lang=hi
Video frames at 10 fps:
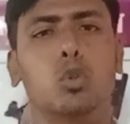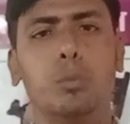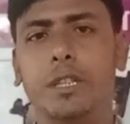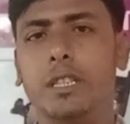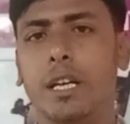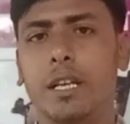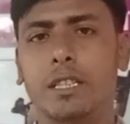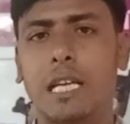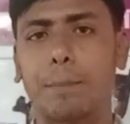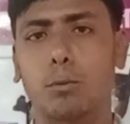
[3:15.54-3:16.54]
तो उम्मीद है
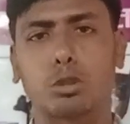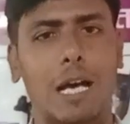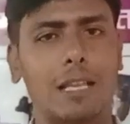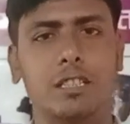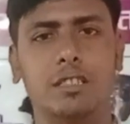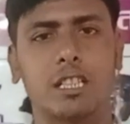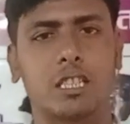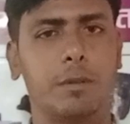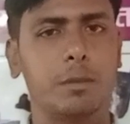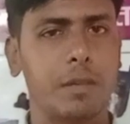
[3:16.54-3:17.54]
कि आपको सात इंच का
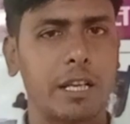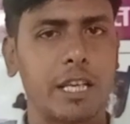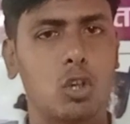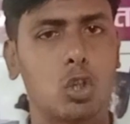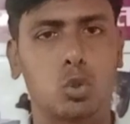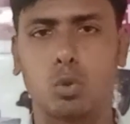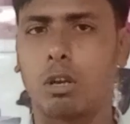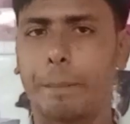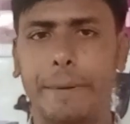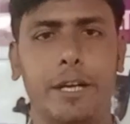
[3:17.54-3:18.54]
समझ में आ गया होगा
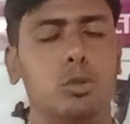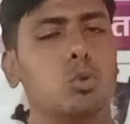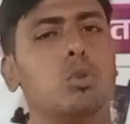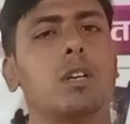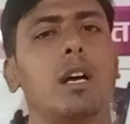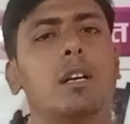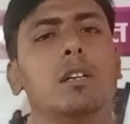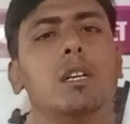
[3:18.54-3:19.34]
दोनों प्लेट दोनों का